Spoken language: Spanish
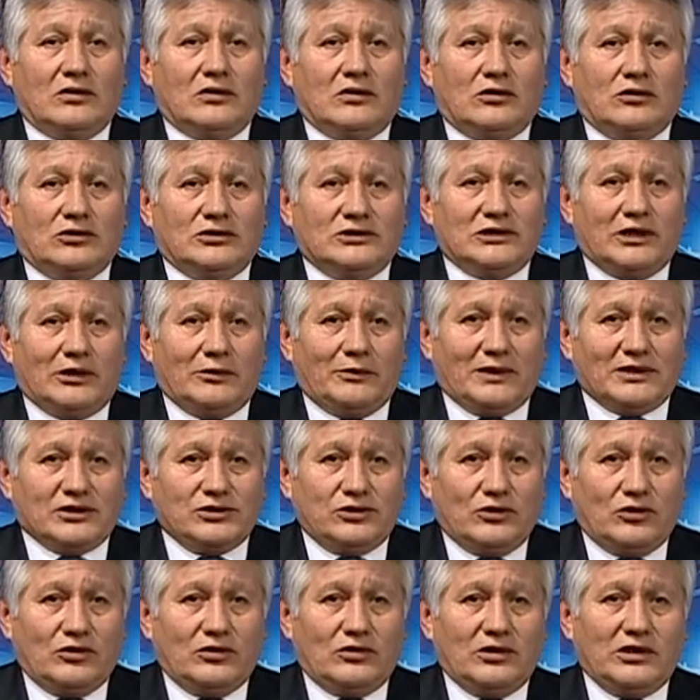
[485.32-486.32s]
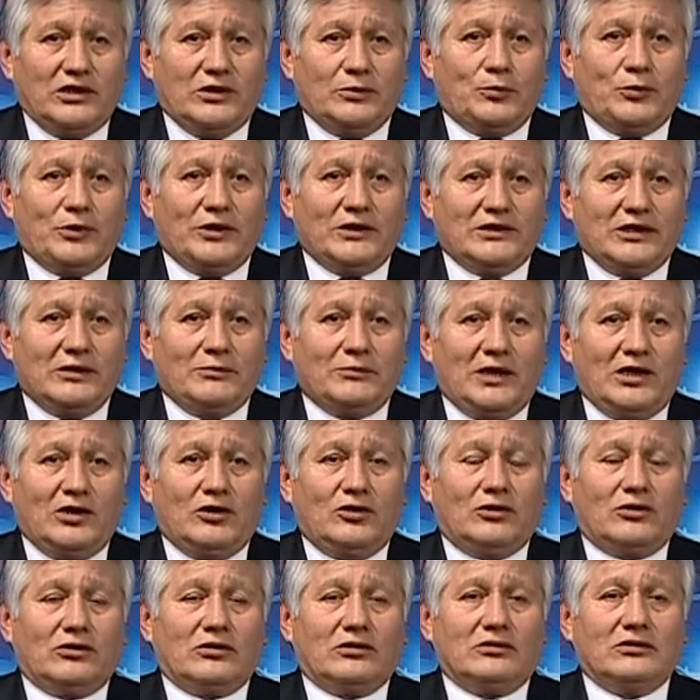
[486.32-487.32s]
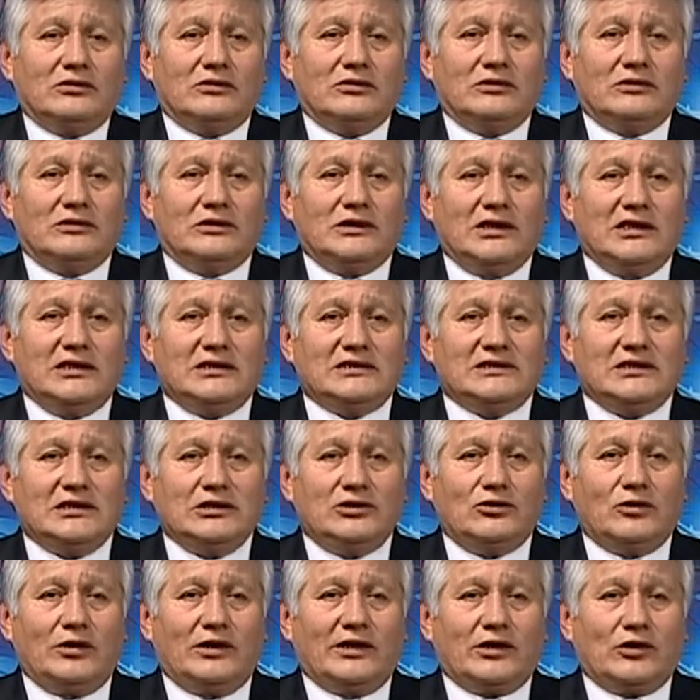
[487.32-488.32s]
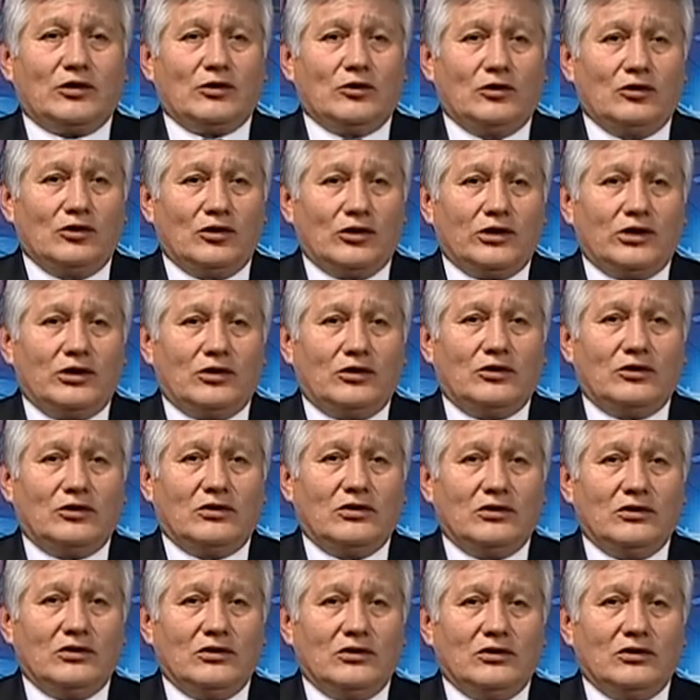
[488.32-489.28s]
conservación y puesta en valor del sitio arqueológico